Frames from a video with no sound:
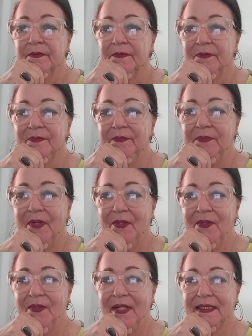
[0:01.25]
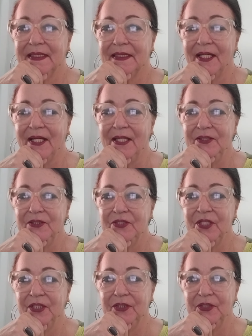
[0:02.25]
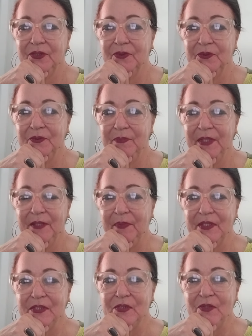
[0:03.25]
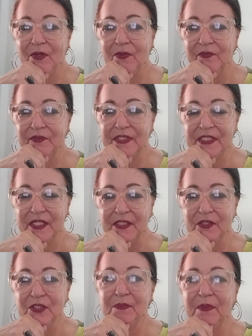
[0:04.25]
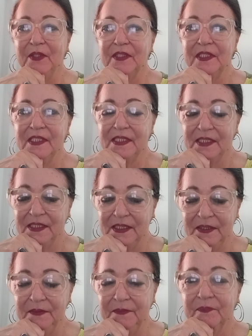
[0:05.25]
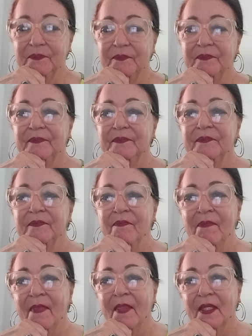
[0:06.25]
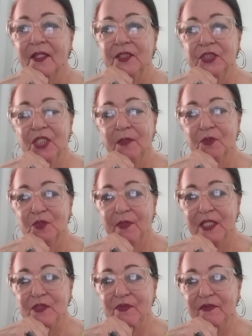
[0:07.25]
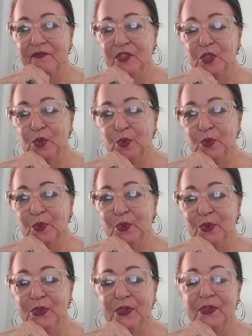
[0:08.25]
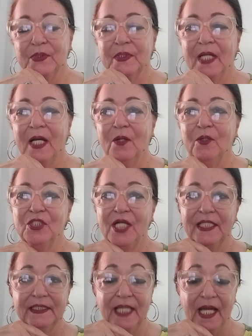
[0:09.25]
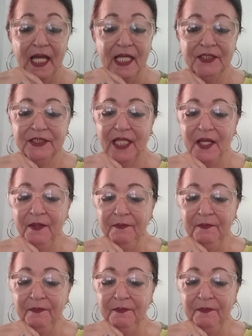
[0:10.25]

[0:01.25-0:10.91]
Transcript: Boa tarde, gente. Tudo bem, pessoal, com vocês? Eu espero que sim. Estamos mais uma vez juntos, agora já à tarde, tá?